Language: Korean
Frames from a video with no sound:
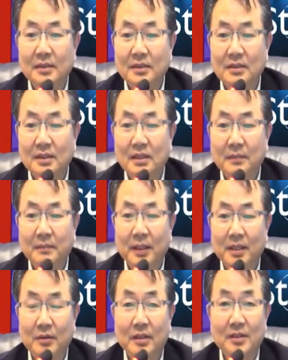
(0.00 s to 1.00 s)

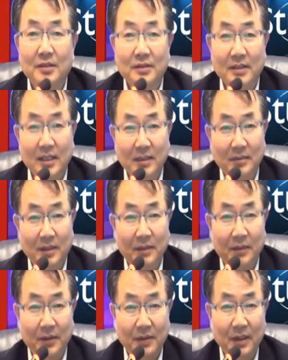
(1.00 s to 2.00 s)
칠판과 선생님을
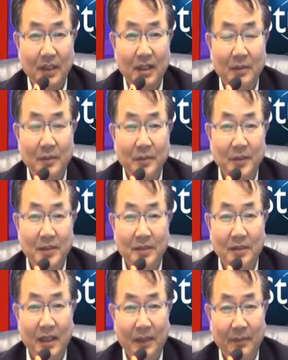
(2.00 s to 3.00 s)
번갈아
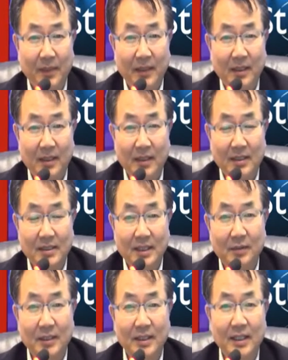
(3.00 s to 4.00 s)
보면서 앞에 있는
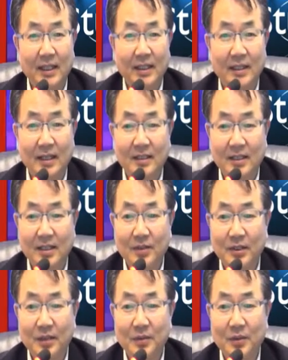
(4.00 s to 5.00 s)
학생과 뒤에 있는 학생이
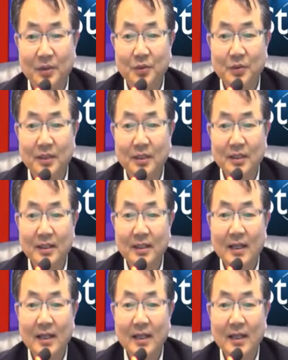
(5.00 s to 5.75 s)
쳐다보는 교실은